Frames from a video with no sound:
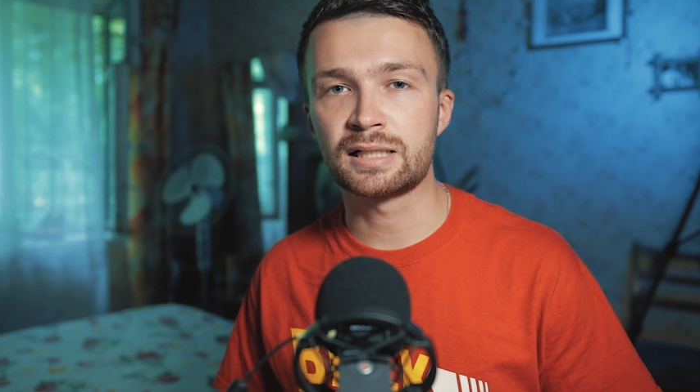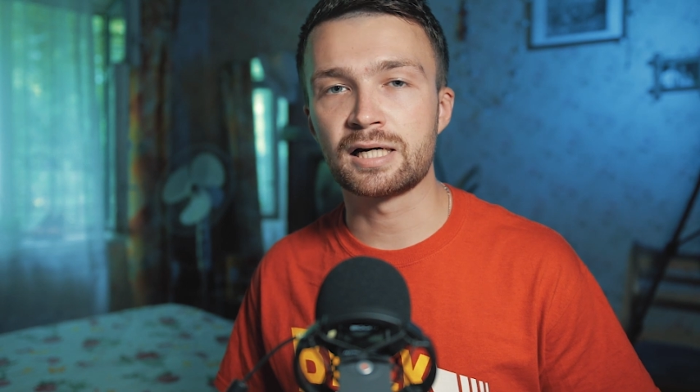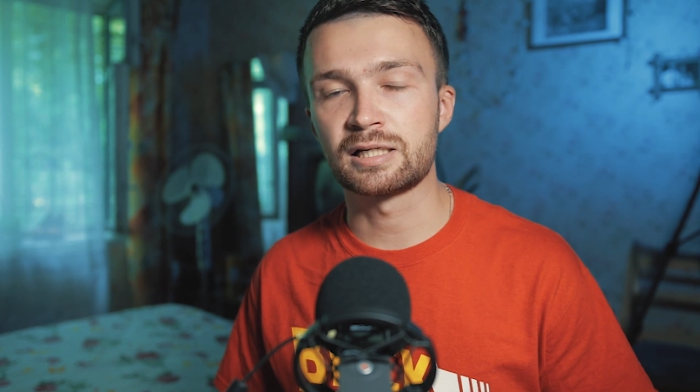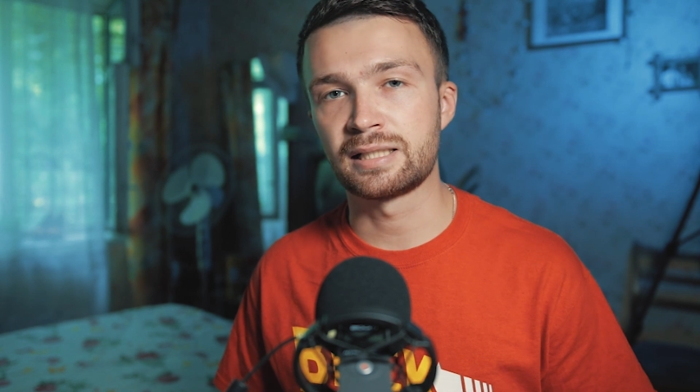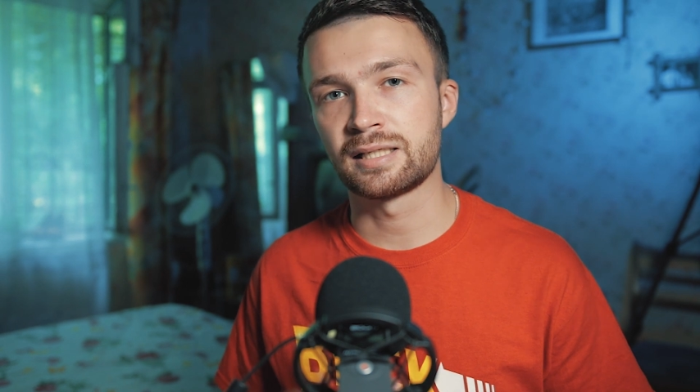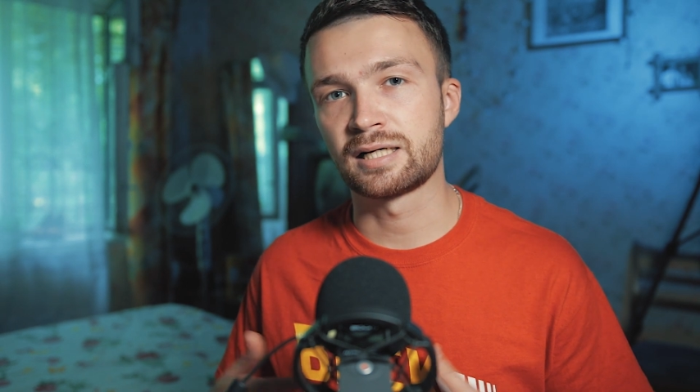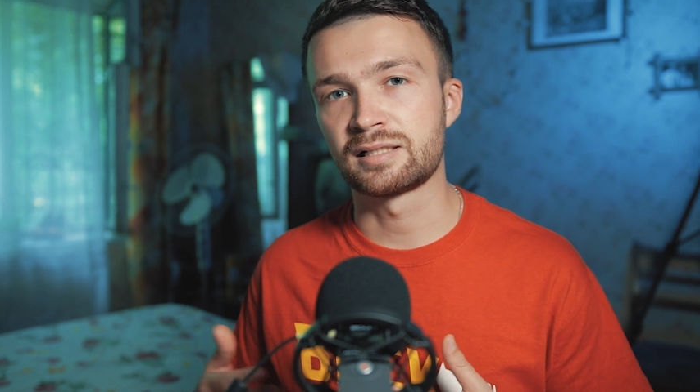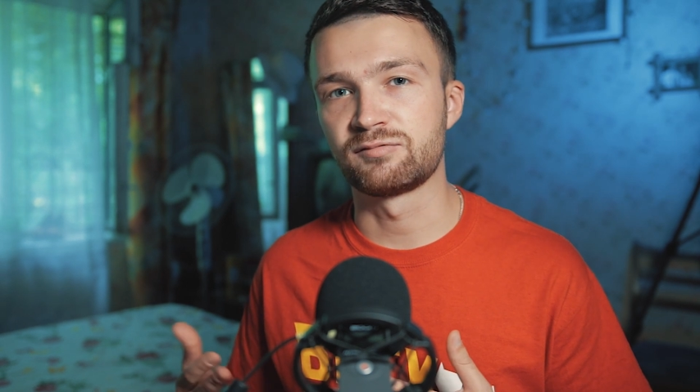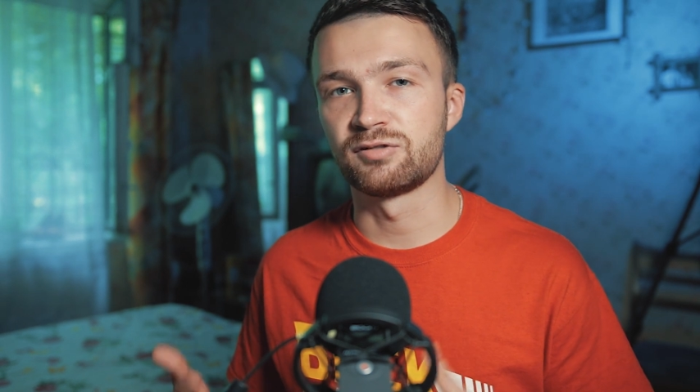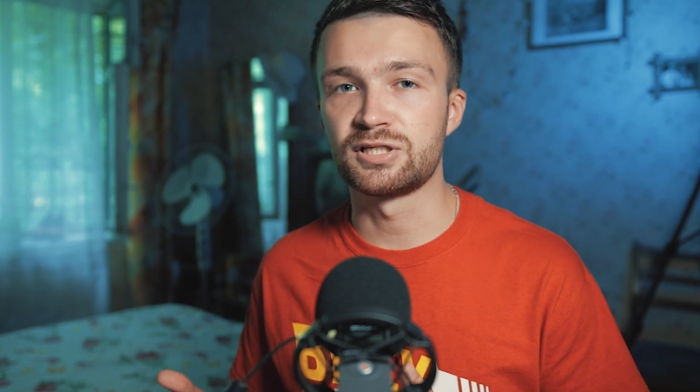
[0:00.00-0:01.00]
как для
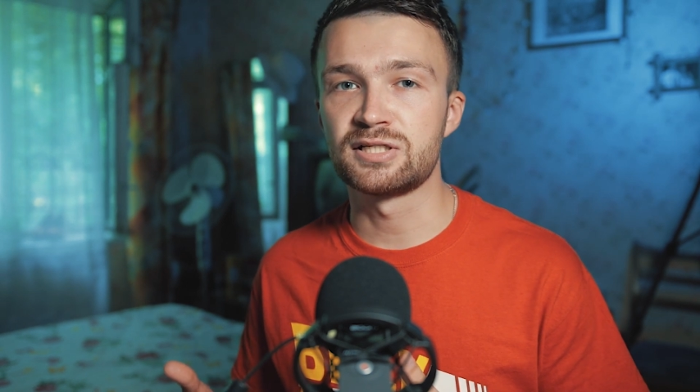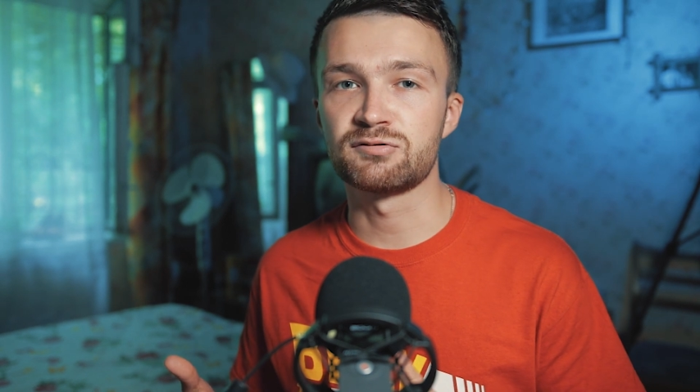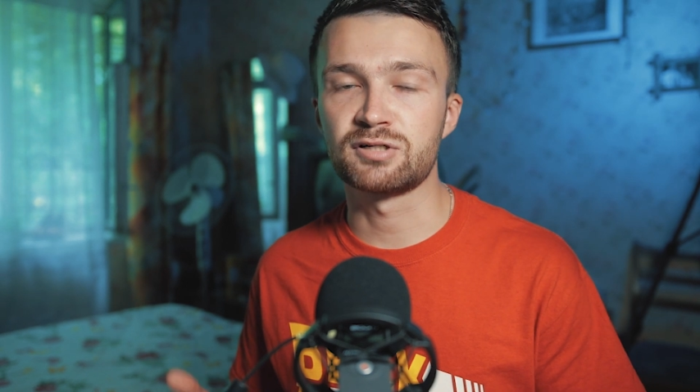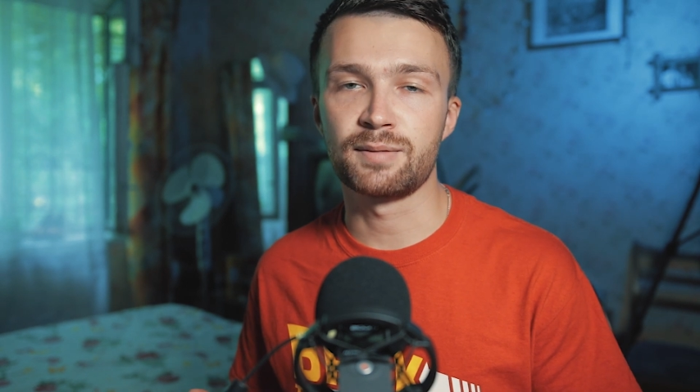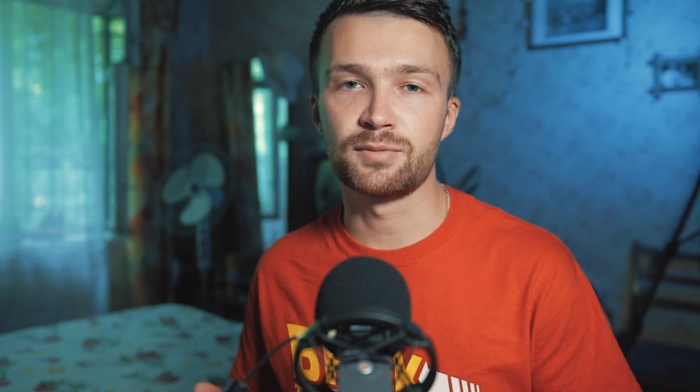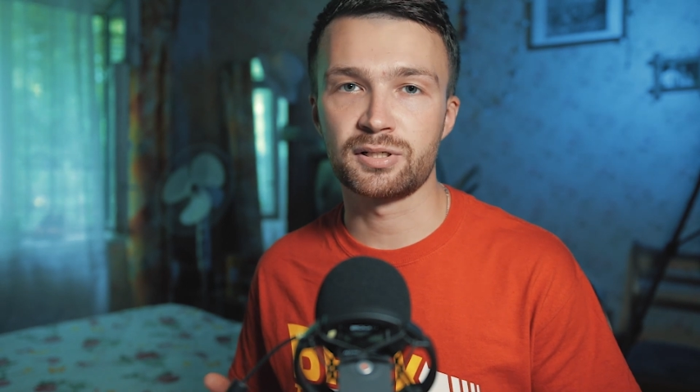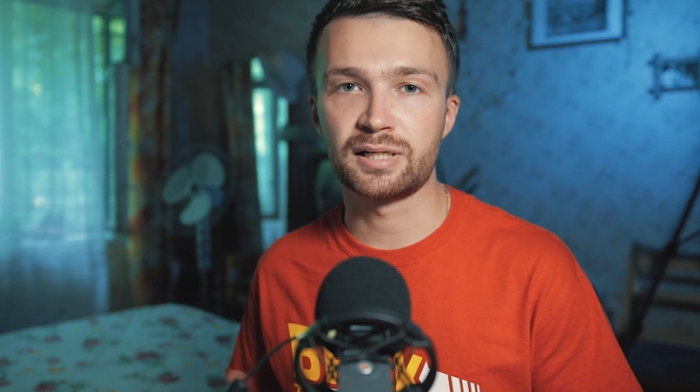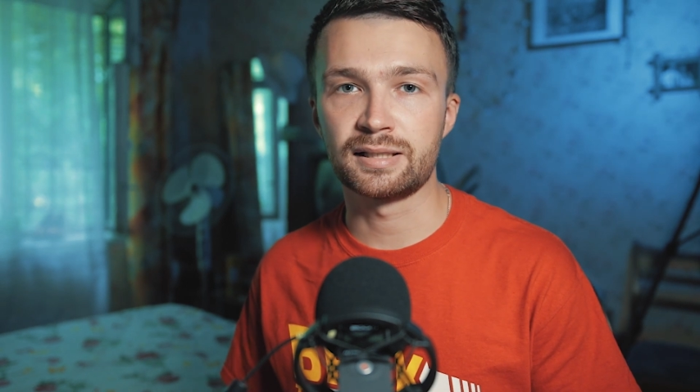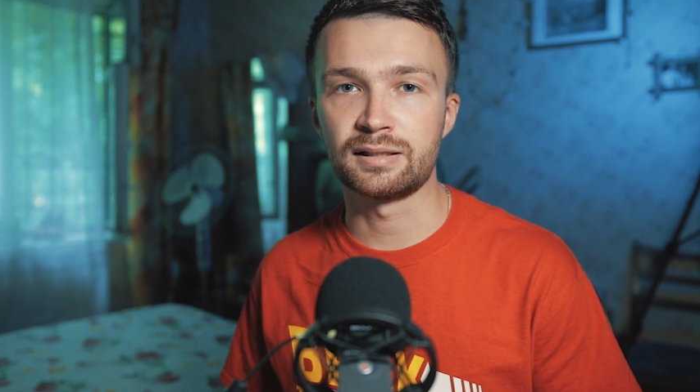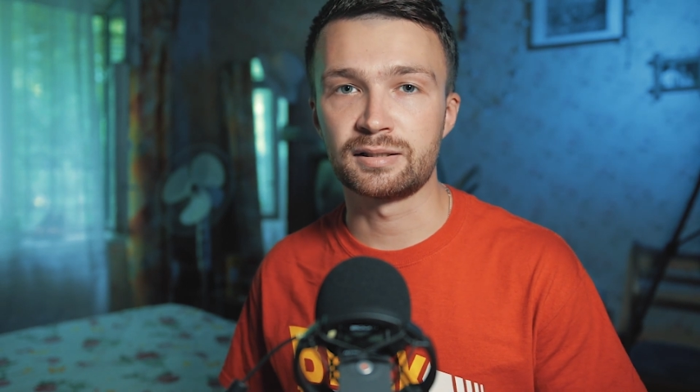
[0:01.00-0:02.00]
владельцев камеры
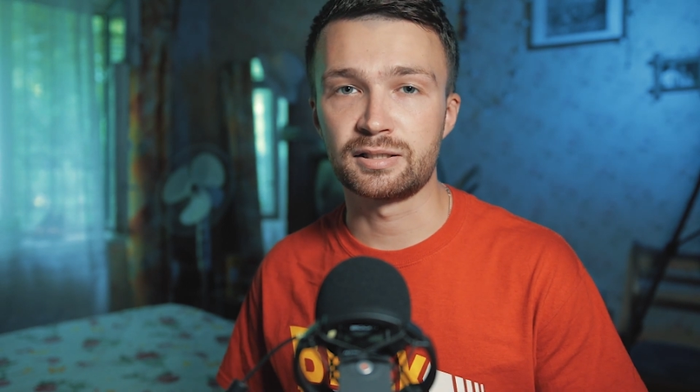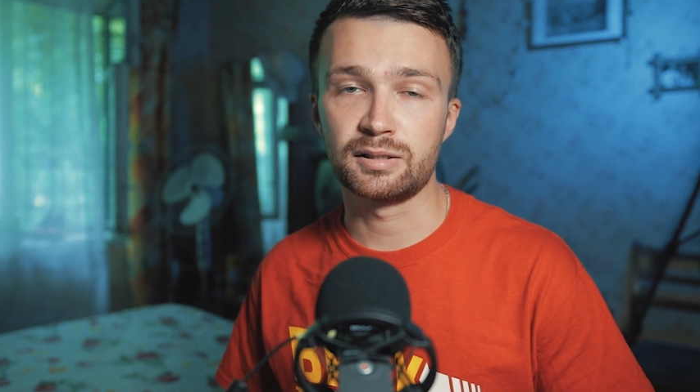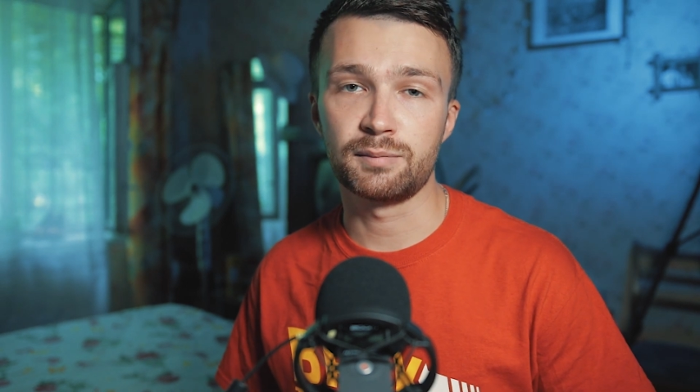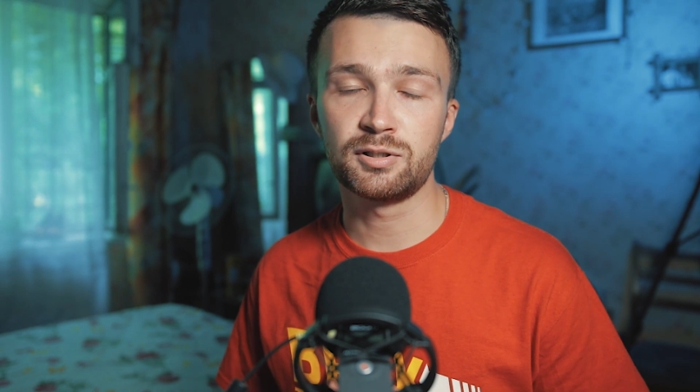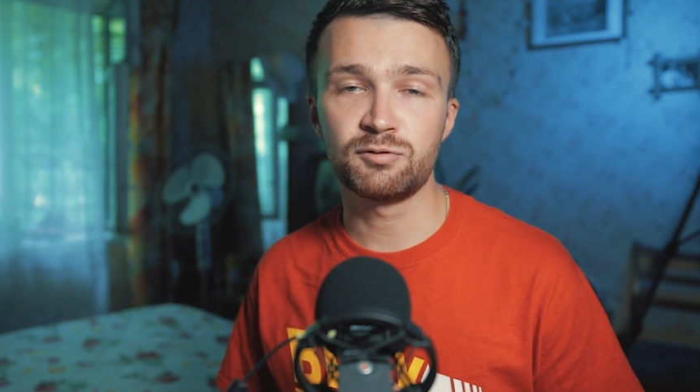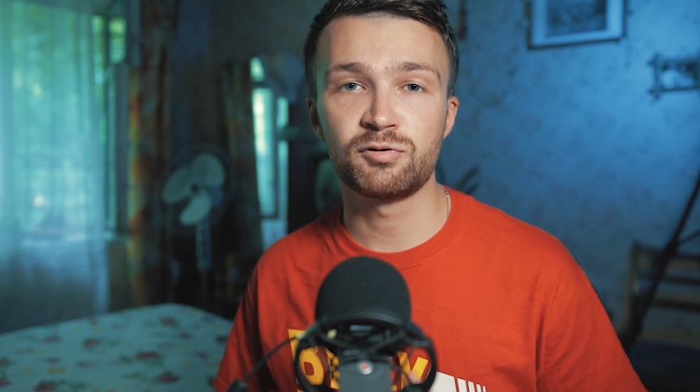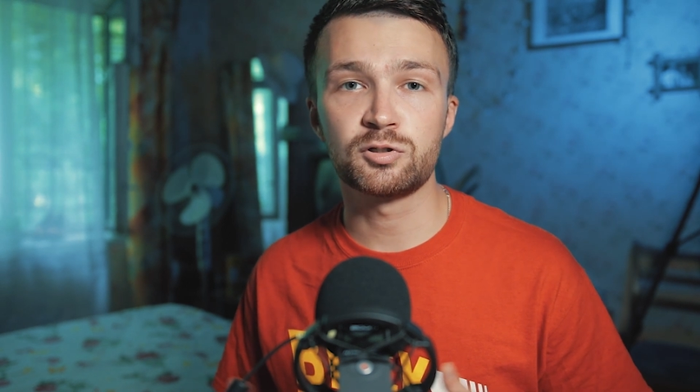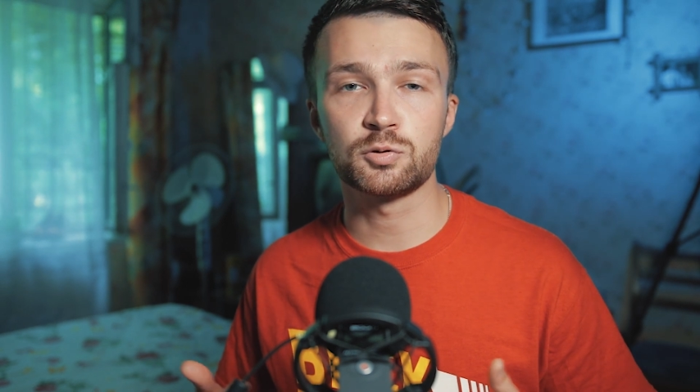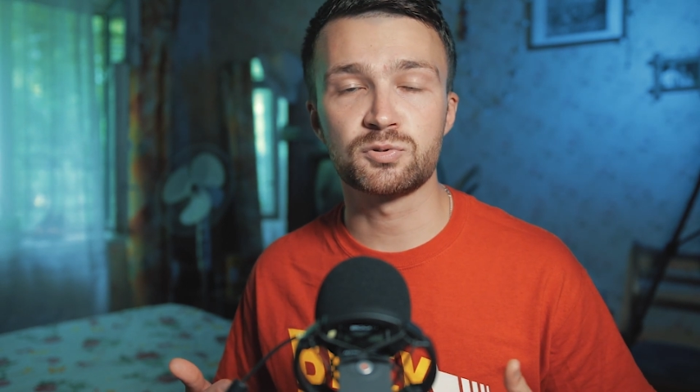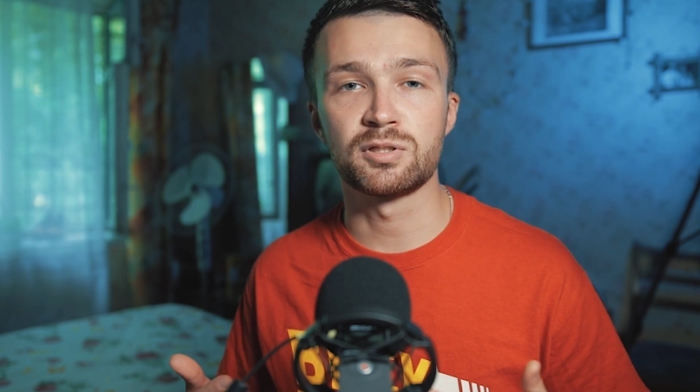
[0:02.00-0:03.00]
Canon, и об этом мы,
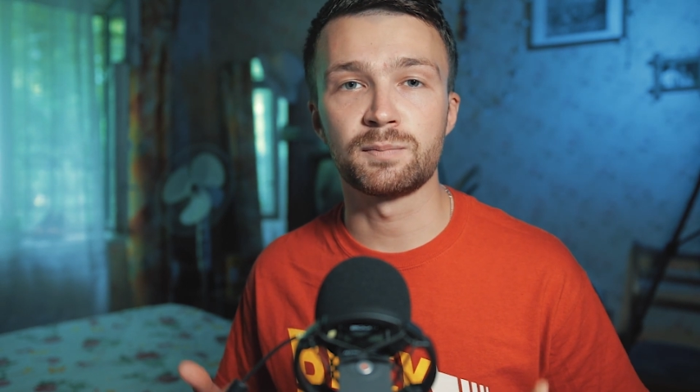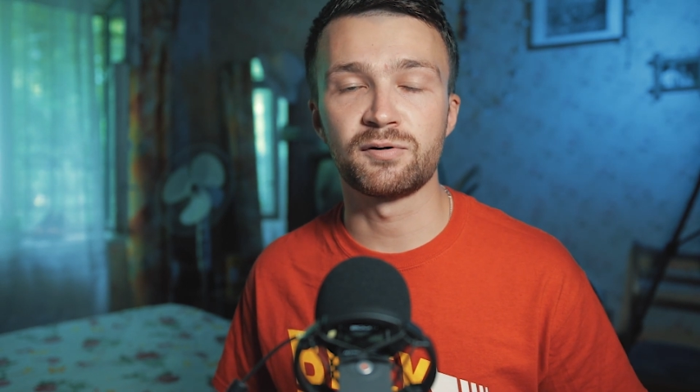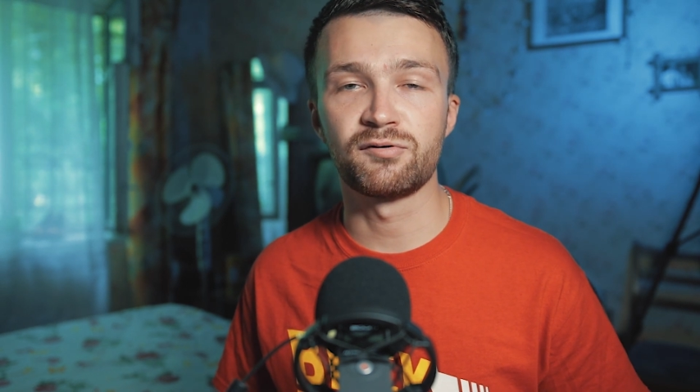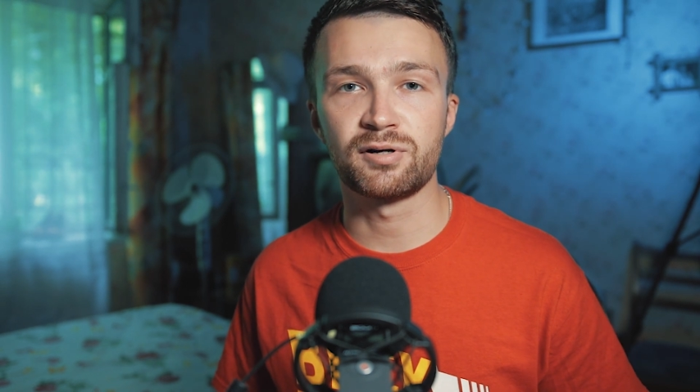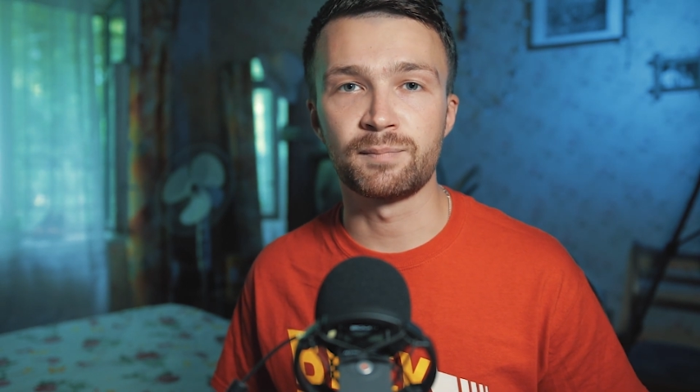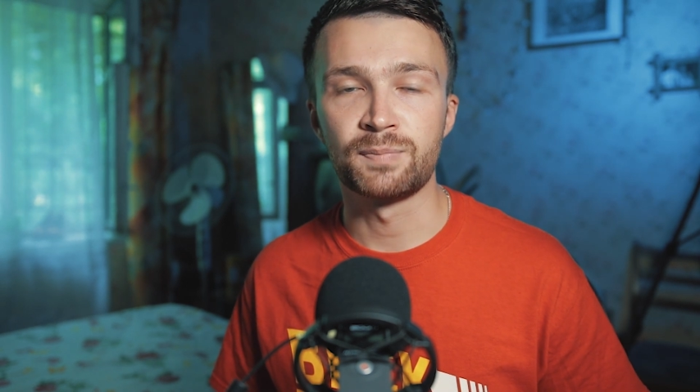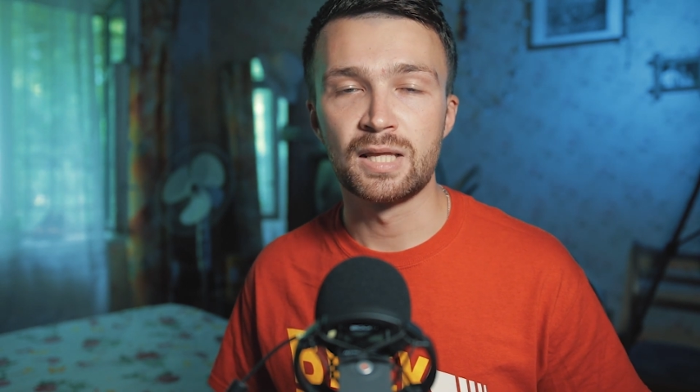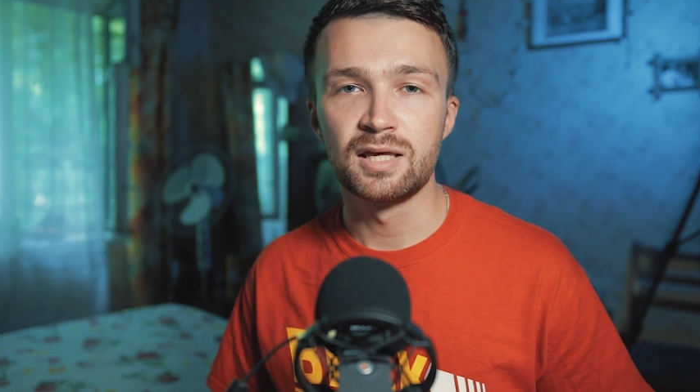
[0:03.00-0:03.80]
собственно, и поговорим.